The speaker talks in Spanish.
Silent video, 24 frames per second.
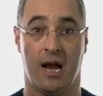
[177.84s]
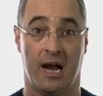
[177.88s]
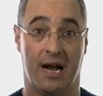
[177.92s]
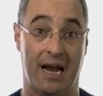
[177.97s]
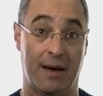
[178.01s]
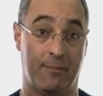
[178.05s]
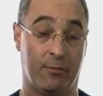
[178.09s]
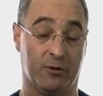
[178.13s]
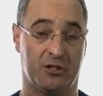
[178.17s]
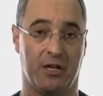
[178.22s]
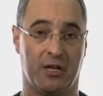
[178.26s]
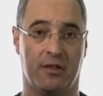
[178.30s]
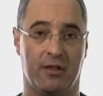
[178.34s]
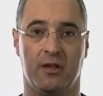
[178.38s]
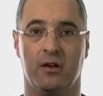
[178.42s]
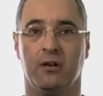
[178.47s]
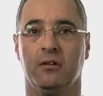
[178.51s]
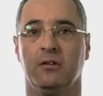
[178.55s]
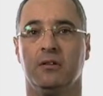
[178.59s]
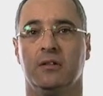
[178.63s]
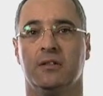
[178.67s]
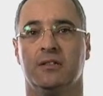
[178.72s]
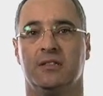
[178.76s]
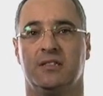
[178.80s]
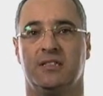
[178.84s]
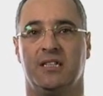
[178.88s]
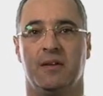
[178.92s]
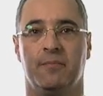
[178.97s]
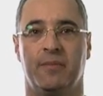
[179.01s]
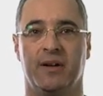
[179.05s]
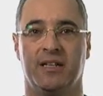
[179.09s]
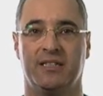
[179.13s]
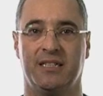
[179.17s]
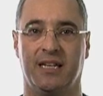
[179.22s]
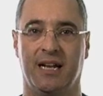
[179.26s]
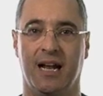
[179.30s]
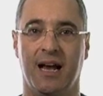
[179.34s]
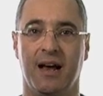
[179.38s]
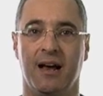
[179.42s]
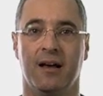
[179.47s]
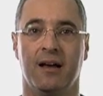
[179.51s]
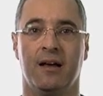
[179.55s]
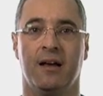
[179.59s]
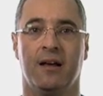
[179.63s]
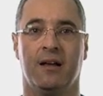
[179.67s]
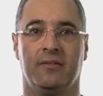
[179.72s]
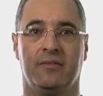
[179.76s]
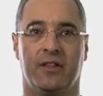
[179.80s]
La posición siempre
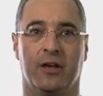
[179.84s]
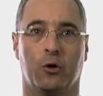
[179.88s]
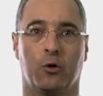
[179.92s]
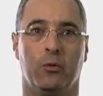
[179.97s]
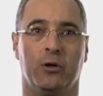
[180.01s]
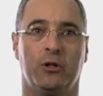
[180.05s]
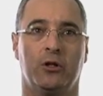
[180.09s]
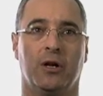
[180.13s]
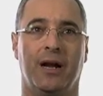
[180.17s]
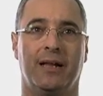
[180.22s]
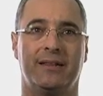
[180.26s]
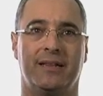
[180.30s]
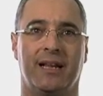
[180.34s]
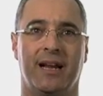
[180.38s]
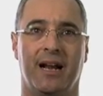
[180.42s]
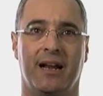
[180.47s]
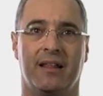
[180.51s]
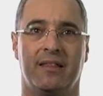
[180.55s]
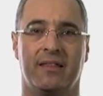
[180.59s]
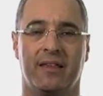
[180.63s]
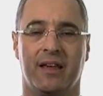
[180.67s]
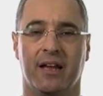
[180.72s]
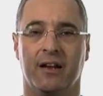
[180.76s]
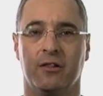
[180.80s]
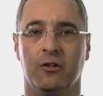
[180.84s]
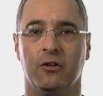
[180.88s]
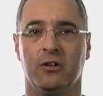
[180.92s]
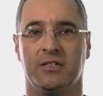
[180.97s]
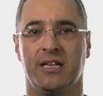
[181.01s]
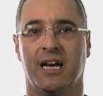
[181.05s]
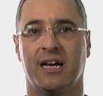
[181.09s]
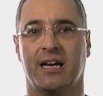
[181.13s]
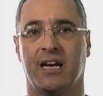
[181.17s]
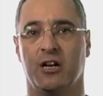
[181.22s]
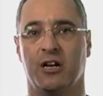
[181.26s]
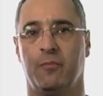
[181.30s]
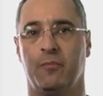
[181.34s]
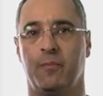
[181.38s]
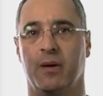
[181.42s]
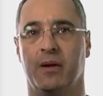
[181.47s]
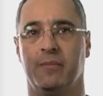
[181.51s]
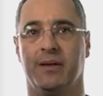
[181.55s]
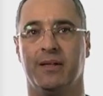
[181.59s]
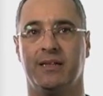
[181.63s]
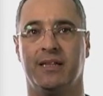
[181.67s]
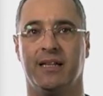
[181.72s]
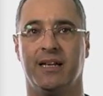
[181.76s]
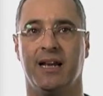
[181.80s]
será de cúbito lateral izquierdo, ya que nos
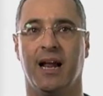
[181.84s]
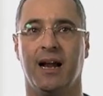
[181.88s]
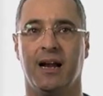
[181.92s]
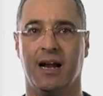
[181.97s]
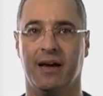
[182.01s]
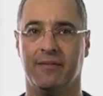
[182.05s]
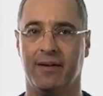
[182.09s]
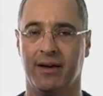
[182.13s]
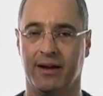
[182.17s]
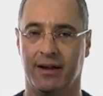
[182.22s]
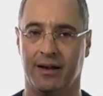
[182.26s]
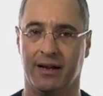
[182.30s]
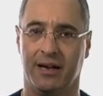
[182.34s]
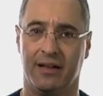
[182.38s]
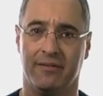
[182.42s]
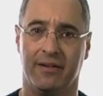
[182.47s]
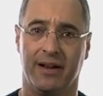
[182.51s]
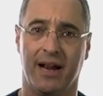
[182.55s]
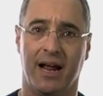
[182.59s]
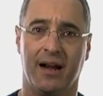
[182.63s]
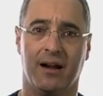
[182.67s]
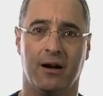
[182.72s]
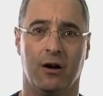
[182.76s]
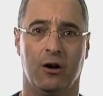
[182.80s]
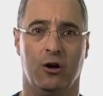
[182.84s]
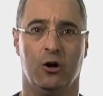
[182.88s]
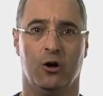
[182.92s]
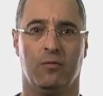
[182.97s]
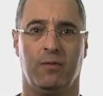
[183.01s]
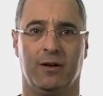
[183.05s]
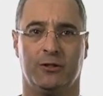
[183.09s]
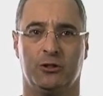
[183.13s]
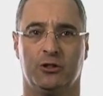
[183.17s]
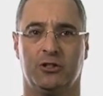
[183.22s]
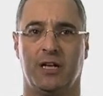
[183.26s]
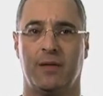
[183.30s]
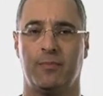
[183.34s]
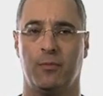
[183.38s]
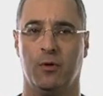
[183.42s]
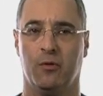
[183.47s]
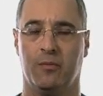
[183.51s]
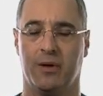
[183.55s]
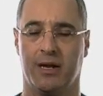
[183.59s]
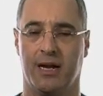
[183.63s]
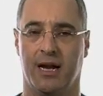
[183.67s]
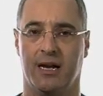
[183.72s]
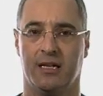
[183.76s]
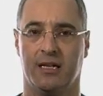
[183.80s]
permitirá liberar los vasos
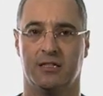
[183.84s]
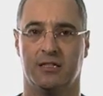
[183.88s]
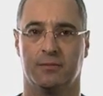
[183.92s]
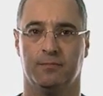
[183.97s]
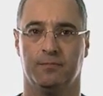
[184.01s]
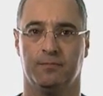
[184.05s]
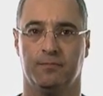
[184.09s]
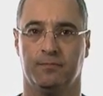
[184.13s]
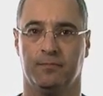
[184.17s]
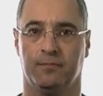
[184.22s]
abdominales.